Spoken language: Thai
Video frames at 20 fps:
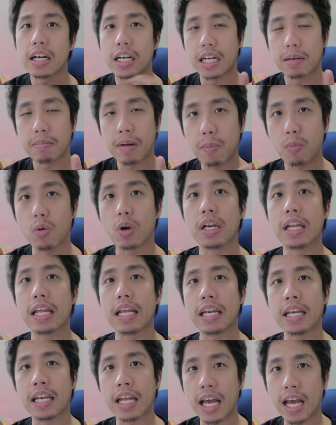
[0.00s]
ขึ้นมาบน
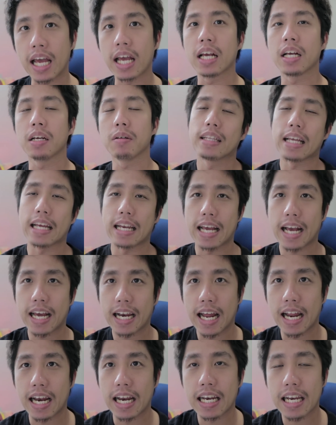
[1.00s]
ดินนะฮะแต่ในข
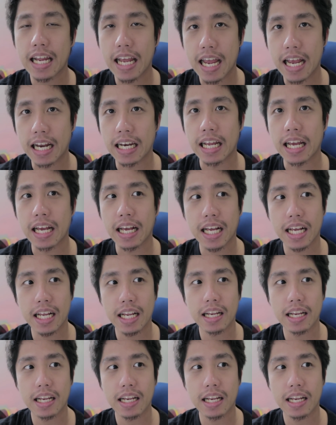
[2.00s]
ณะนั้นเองเนี่ย